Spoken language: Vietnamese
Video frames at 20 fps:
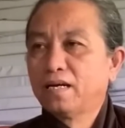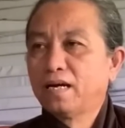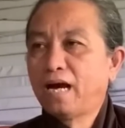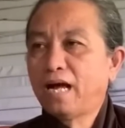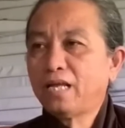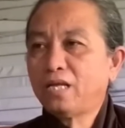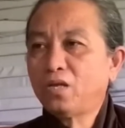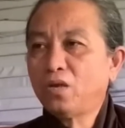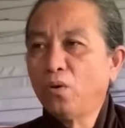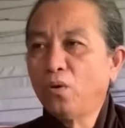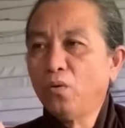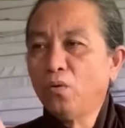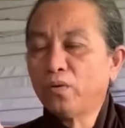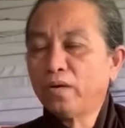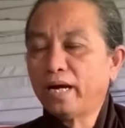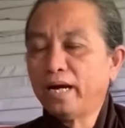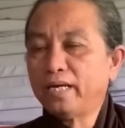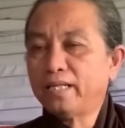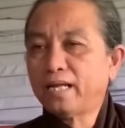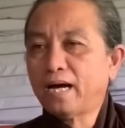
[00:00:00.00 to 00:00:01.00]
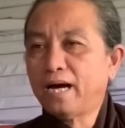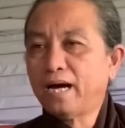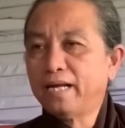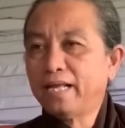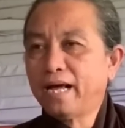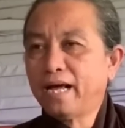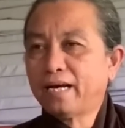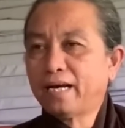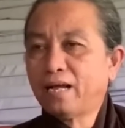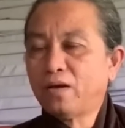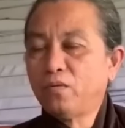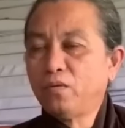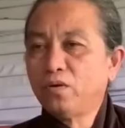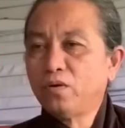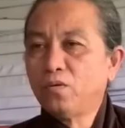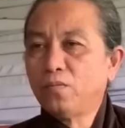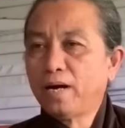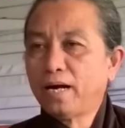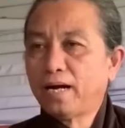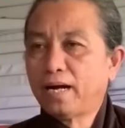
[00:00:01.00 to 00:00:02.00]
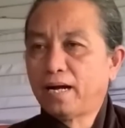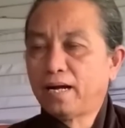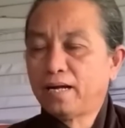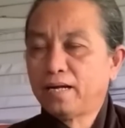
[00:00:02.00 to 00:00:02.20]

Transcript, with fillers: cái chu kỳ thời gian này quý cô bác